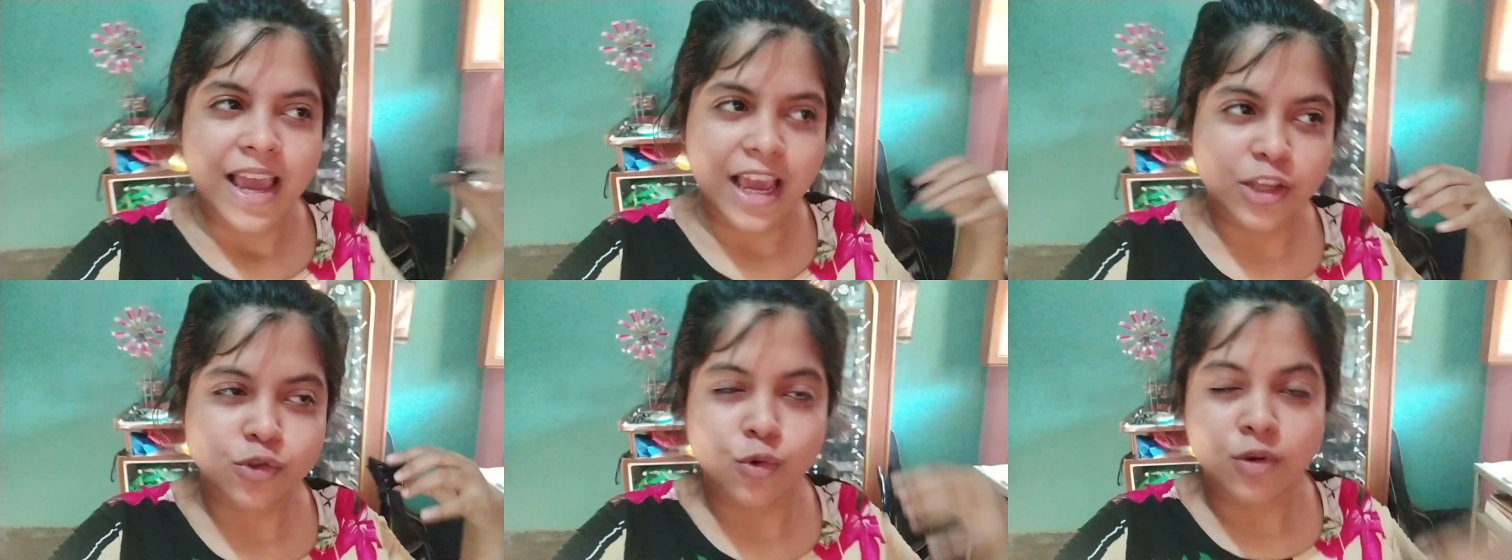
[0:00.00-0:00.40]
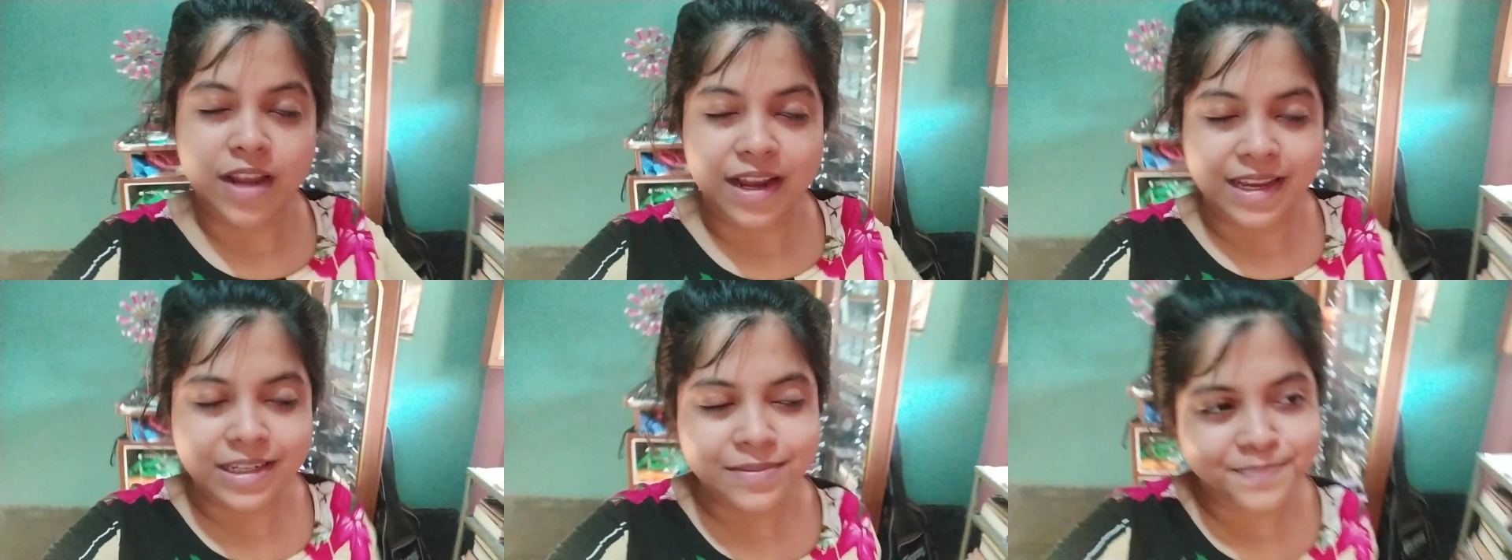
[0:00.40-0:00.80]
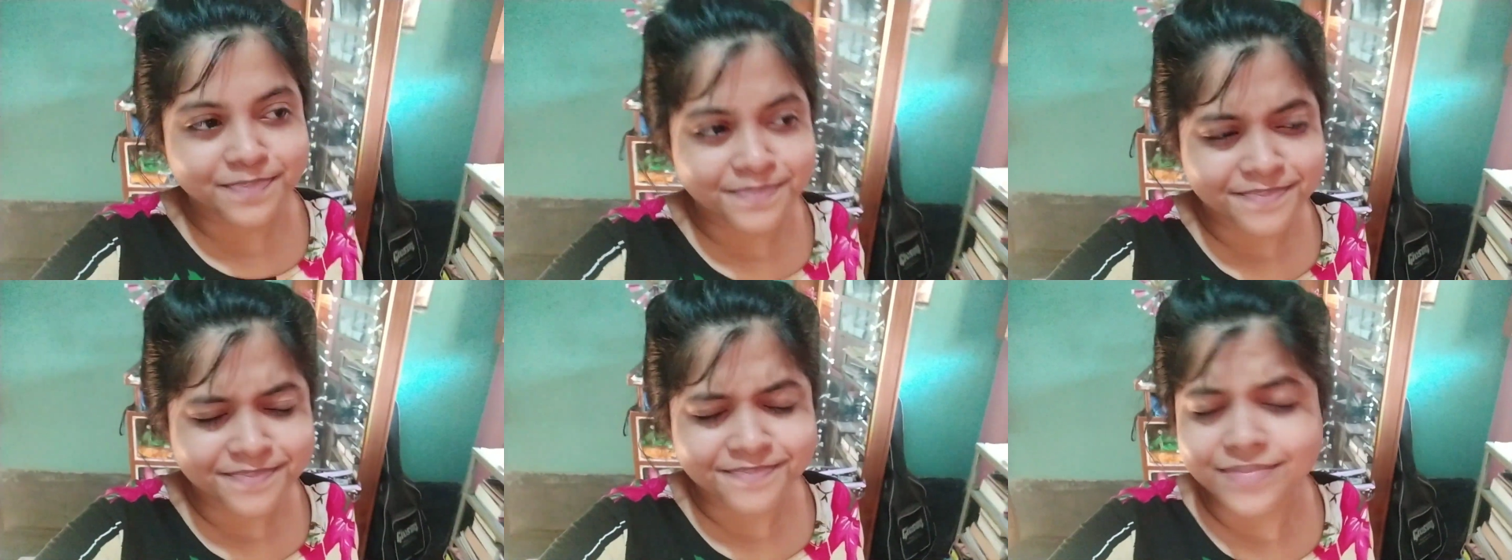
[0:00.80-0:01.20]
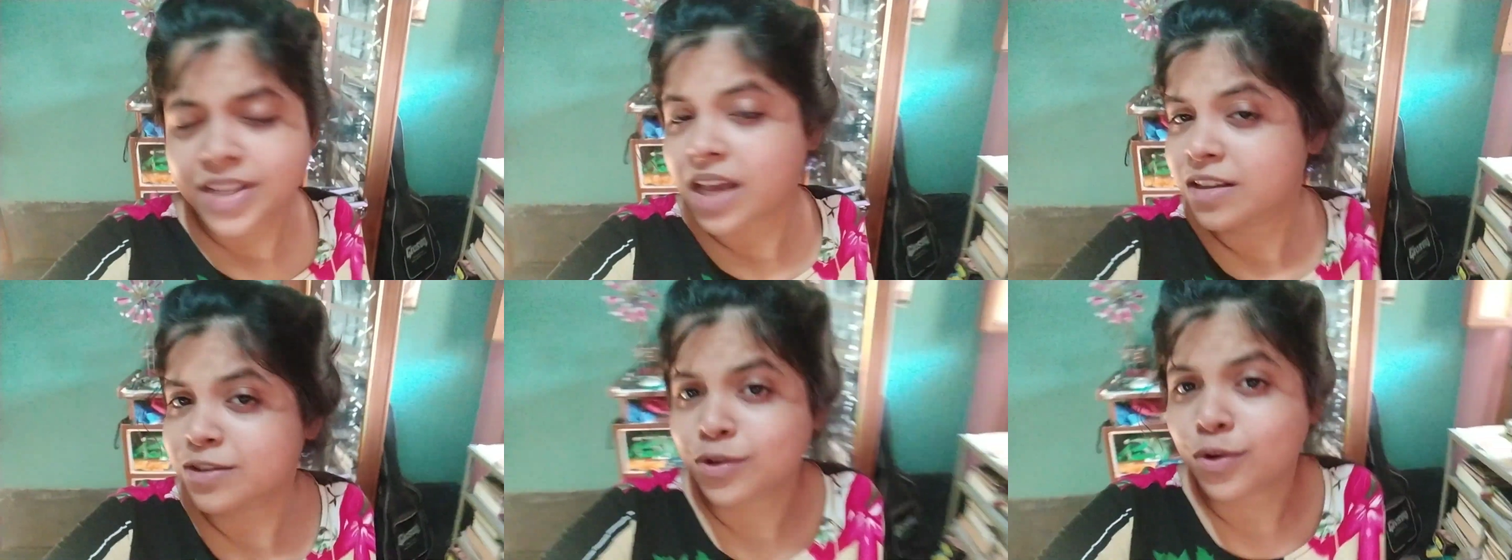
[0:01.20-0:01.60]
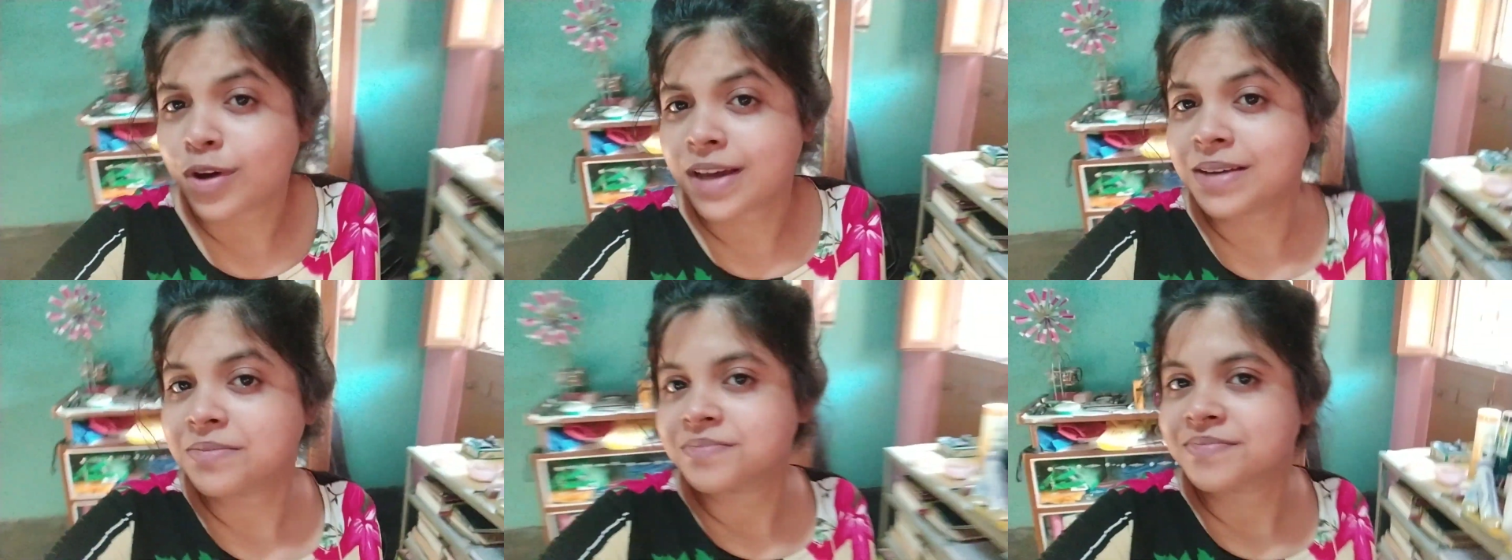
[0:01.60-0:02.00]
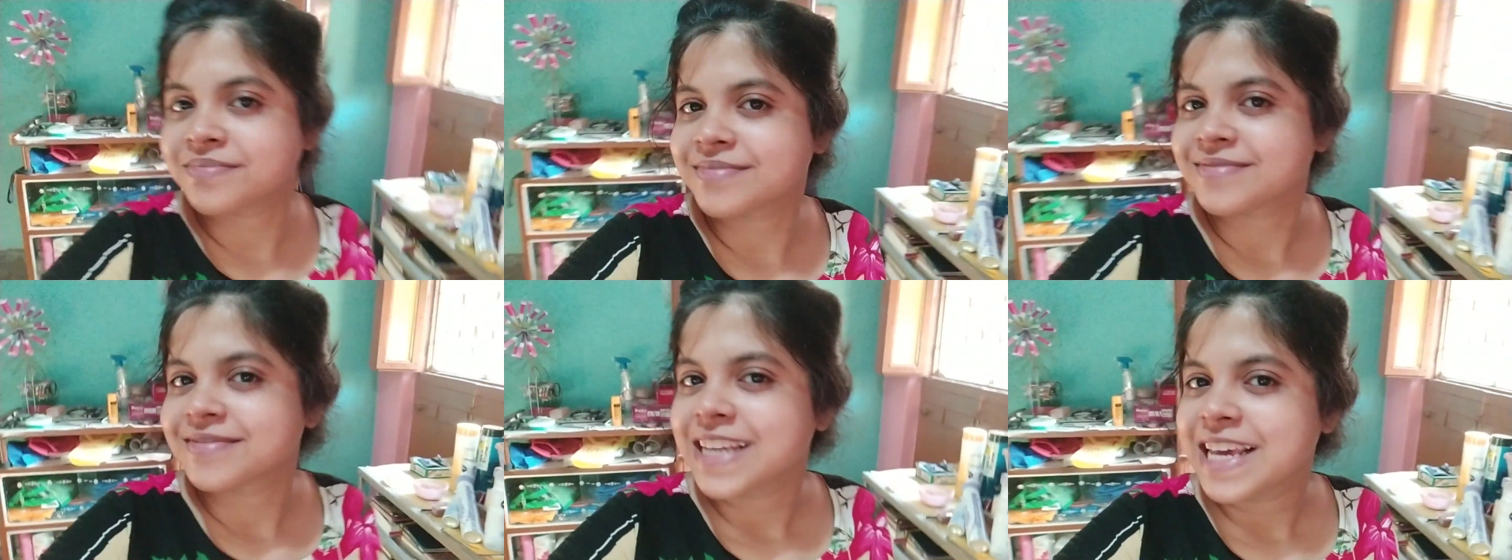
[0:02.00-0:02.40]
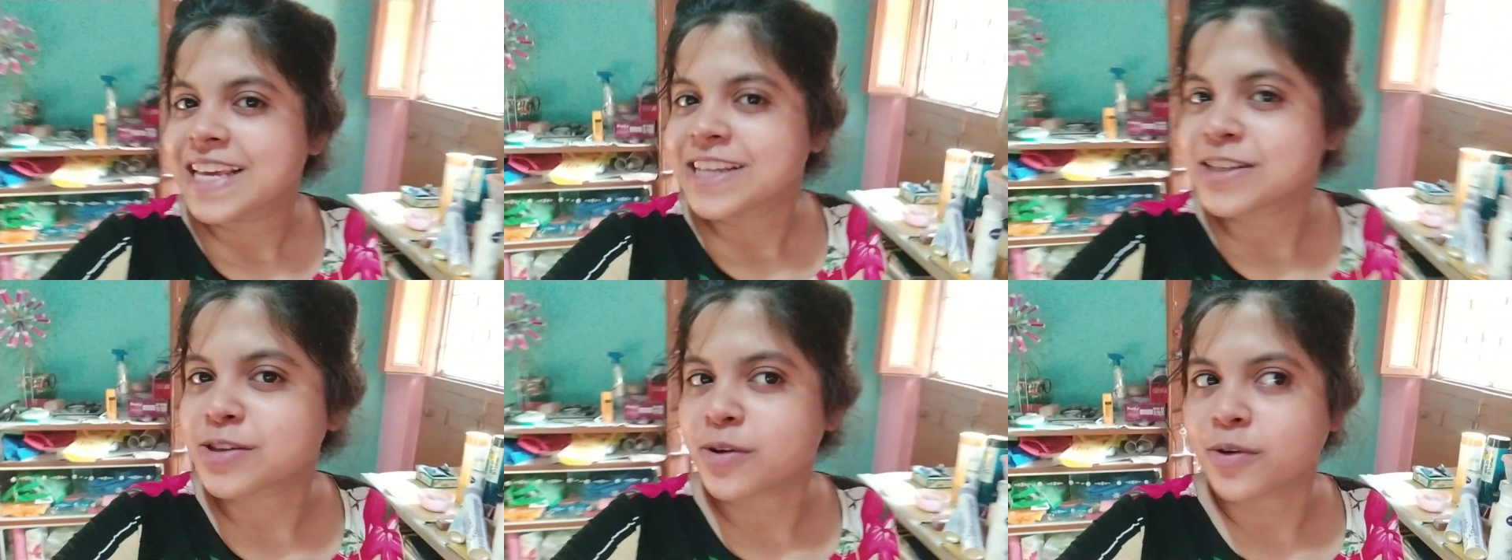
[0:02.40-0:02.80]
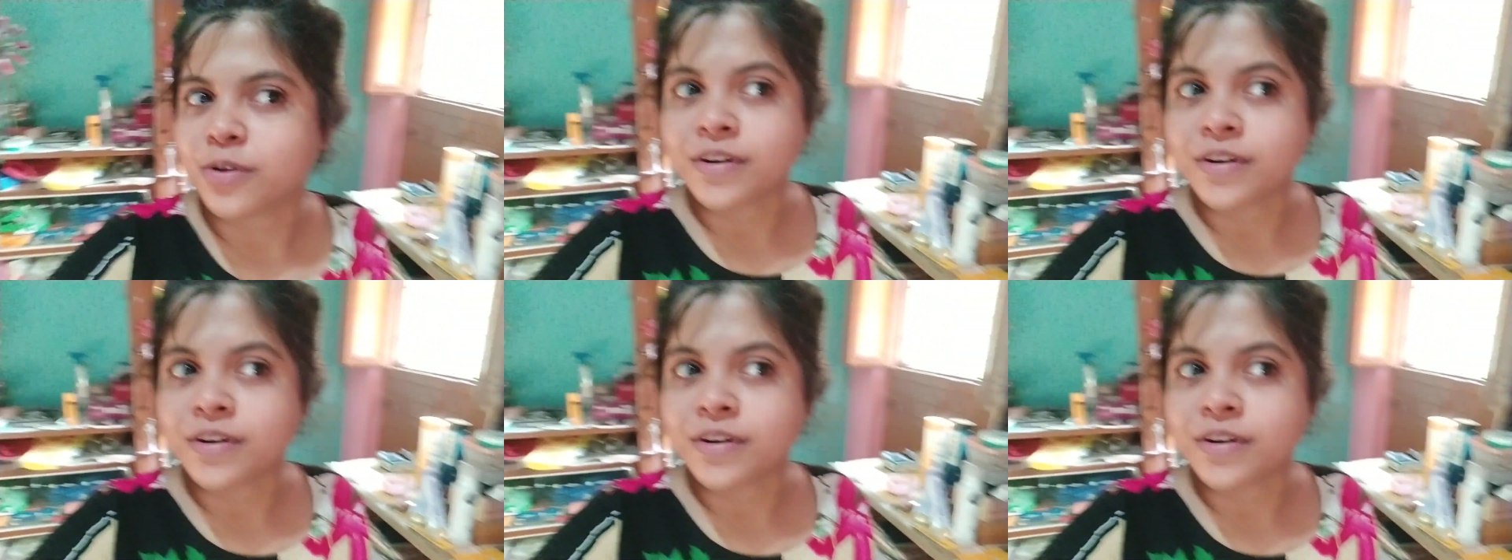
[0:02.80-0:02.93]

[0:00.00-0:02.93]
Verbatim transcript: এই চুলটাকে ওকে সো